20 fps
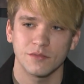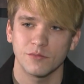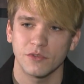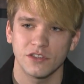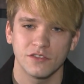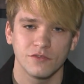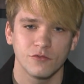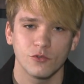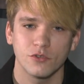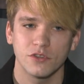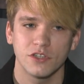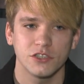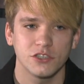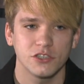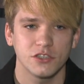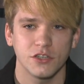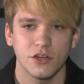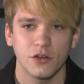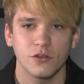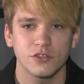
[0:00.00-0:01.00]
там от двух до
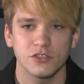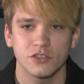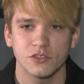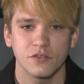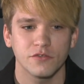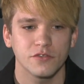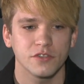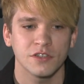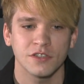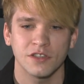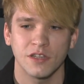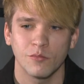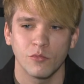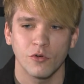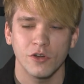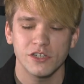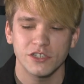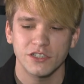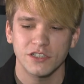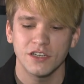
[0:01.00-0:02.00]
четырех часов, иногда
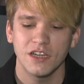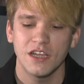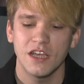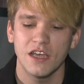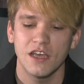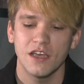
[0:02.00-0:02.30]
больше.